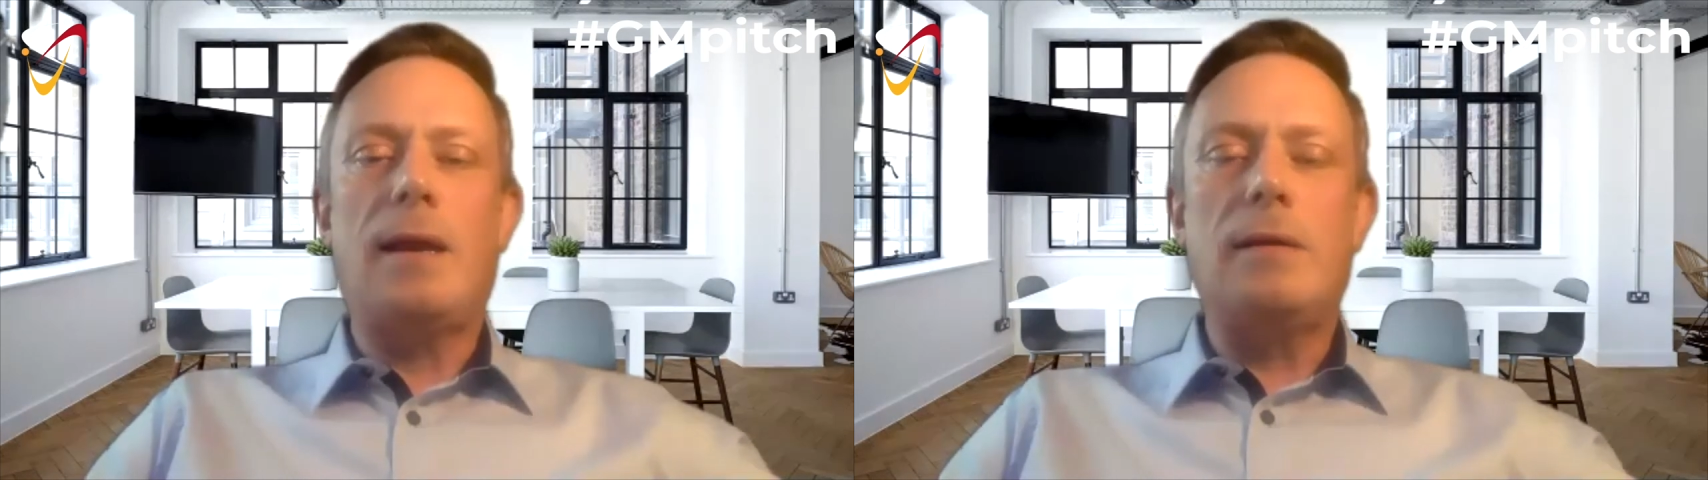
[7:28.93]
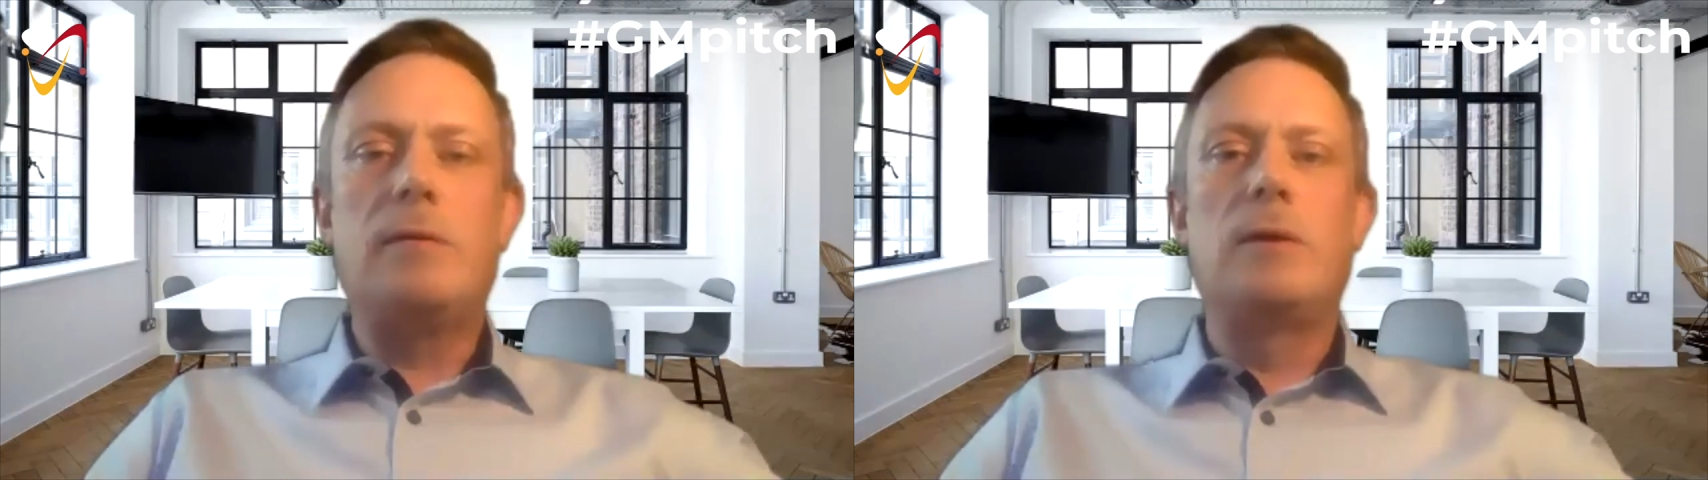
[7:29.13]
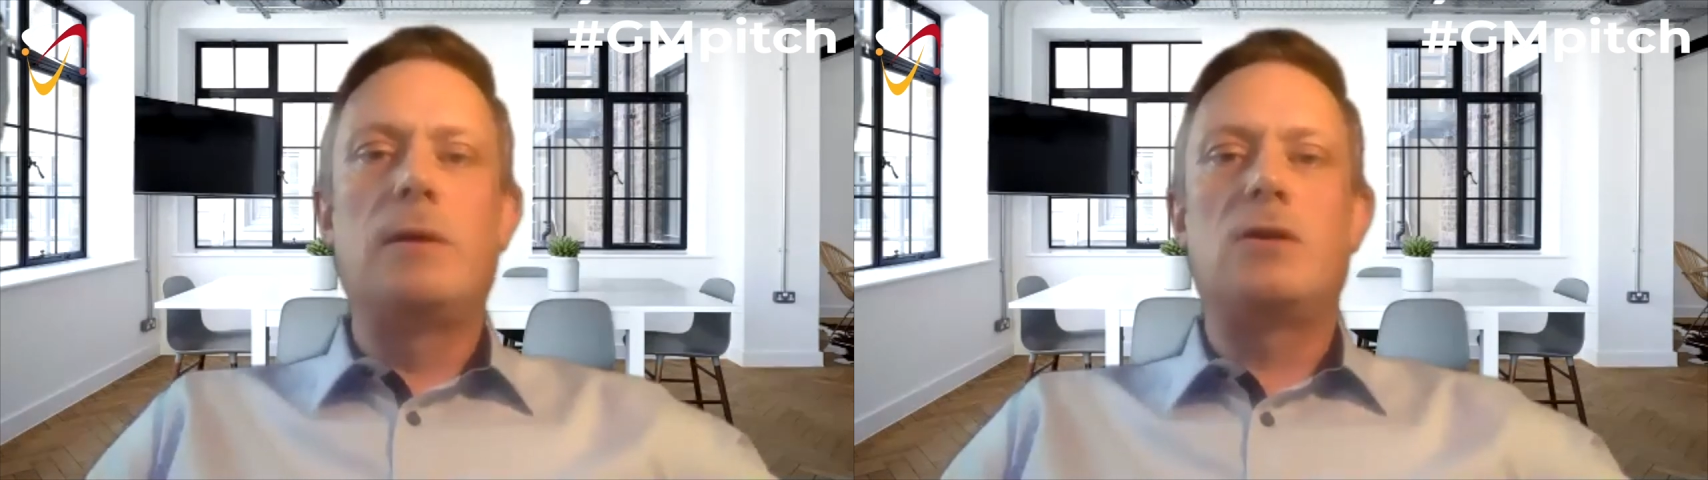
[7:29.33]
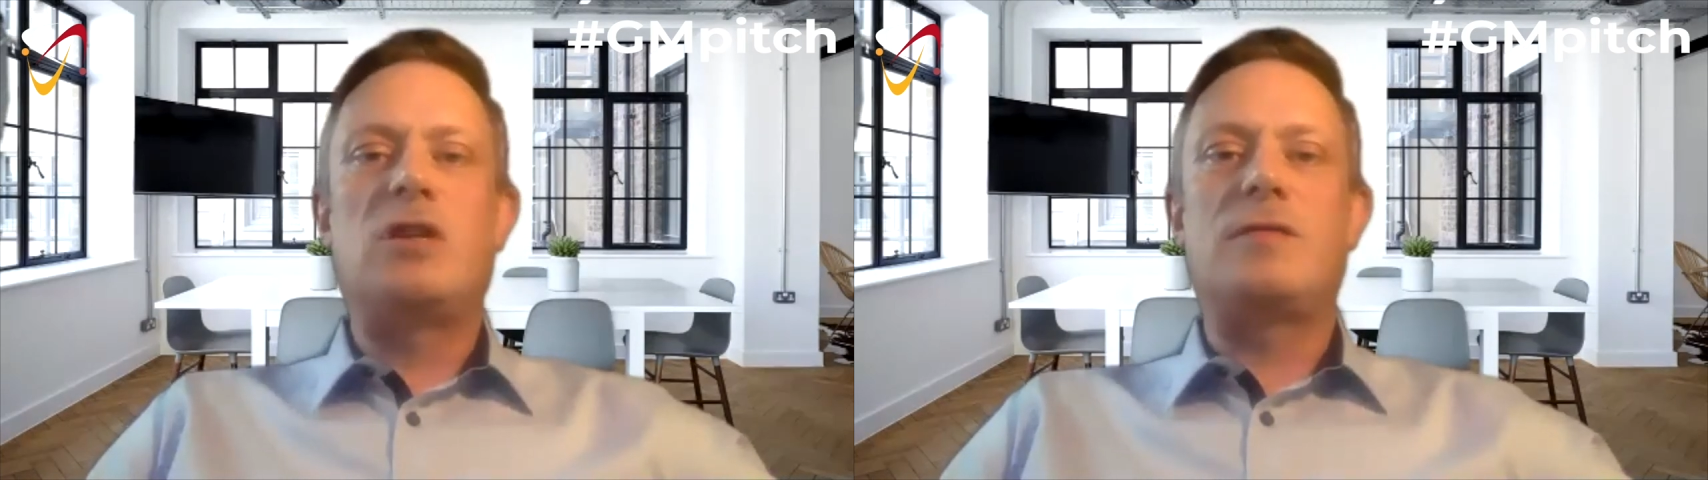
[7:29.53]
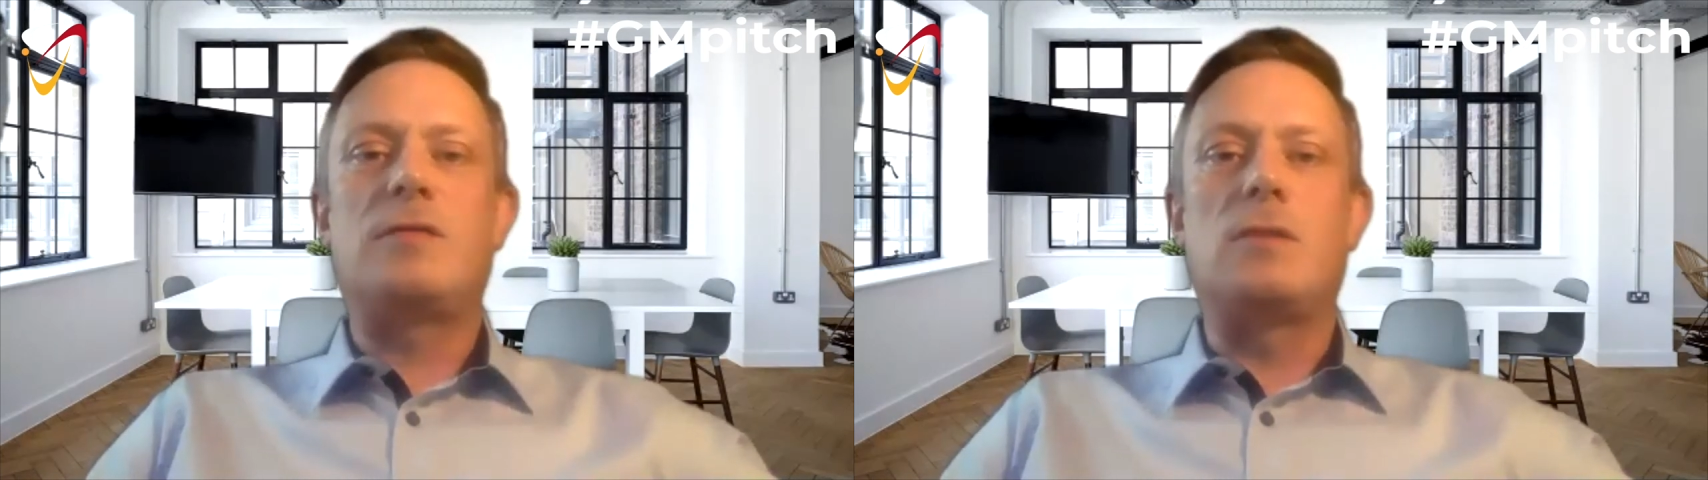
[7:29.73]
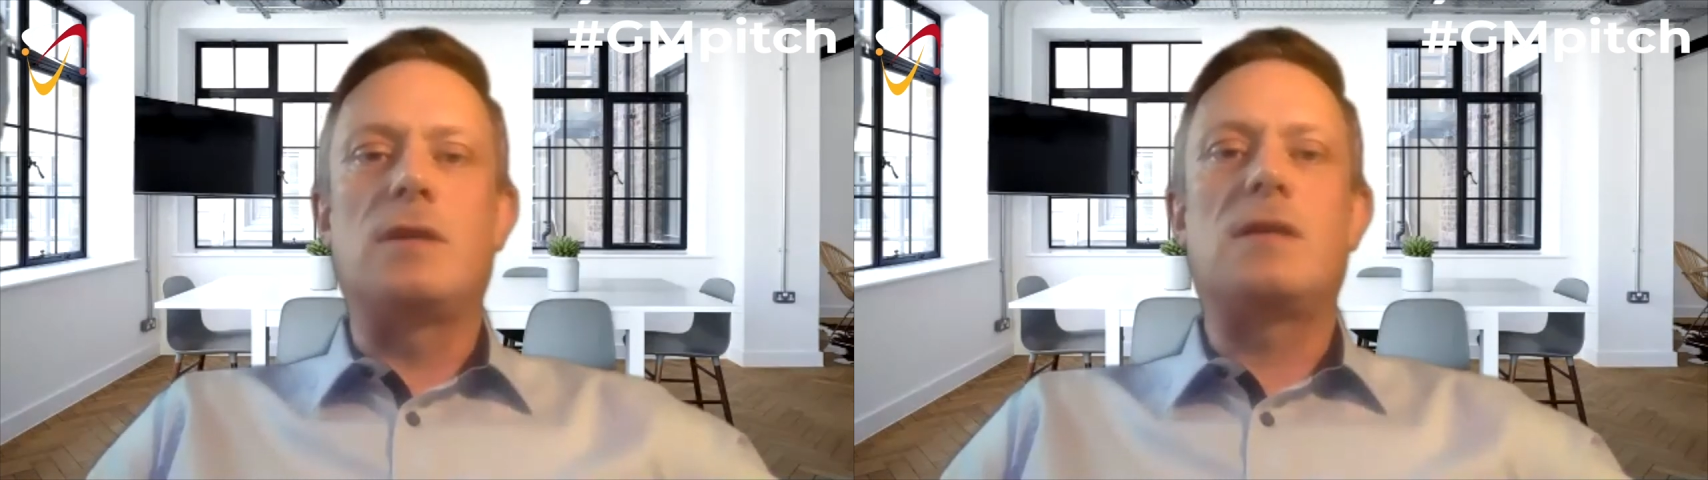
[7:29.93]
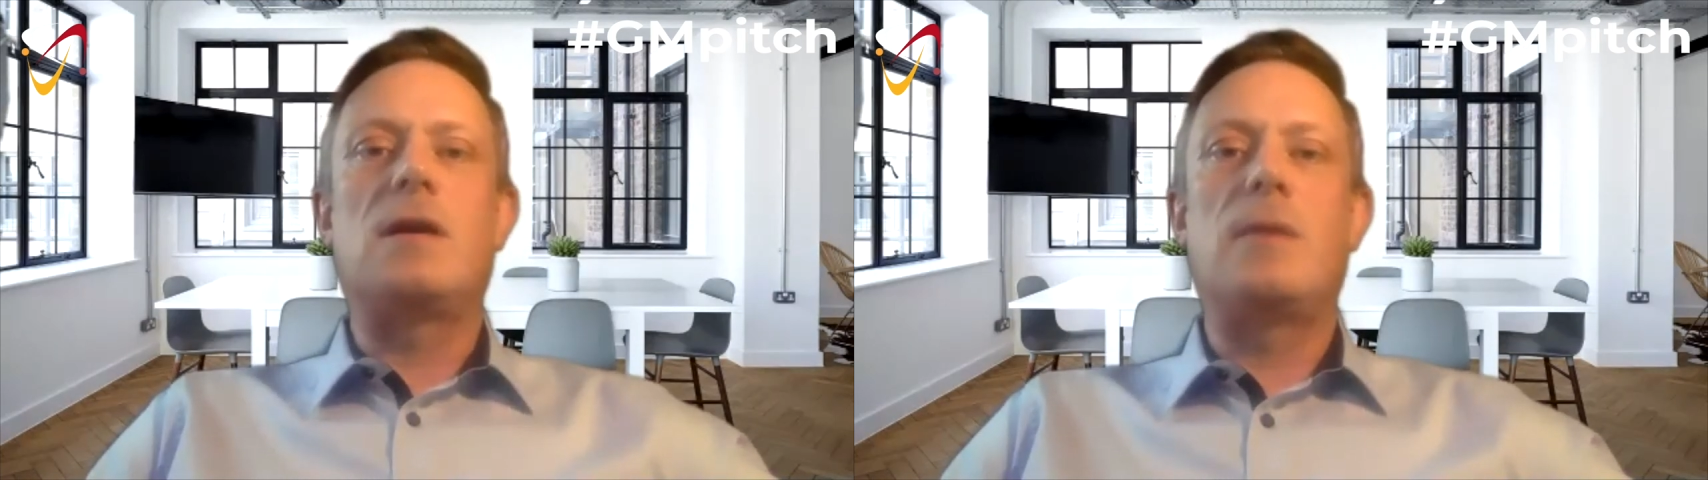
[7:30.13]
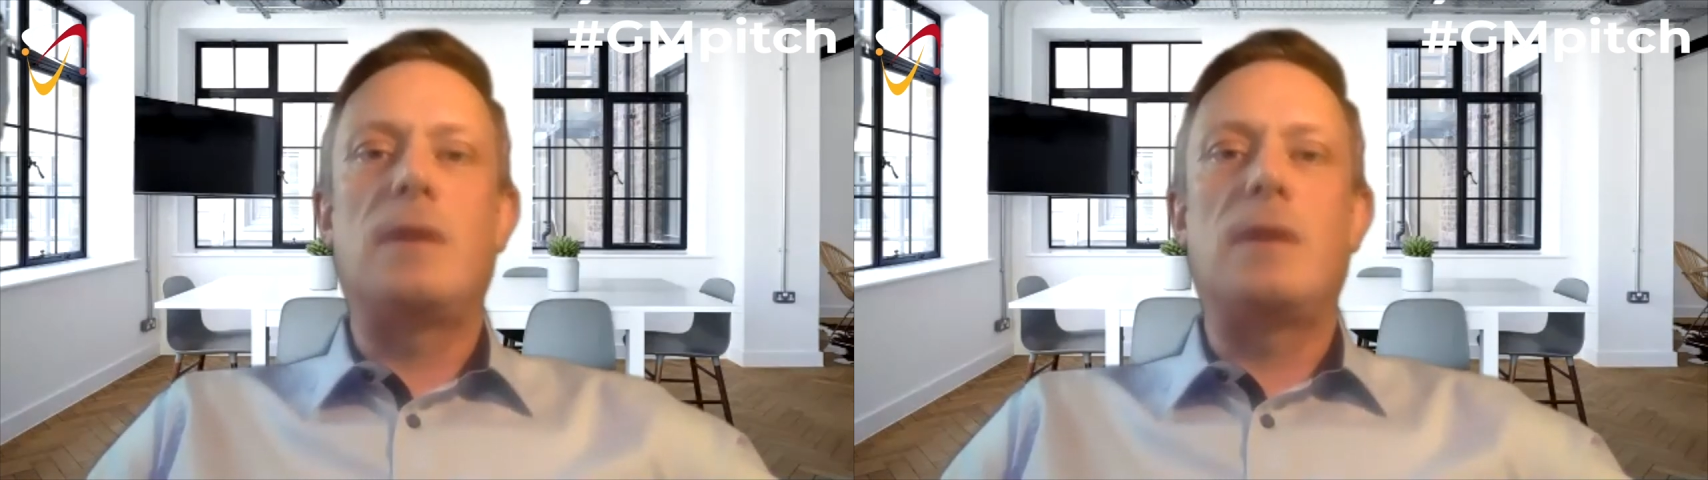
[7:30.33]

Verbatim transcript: dann äh, schaffst du das.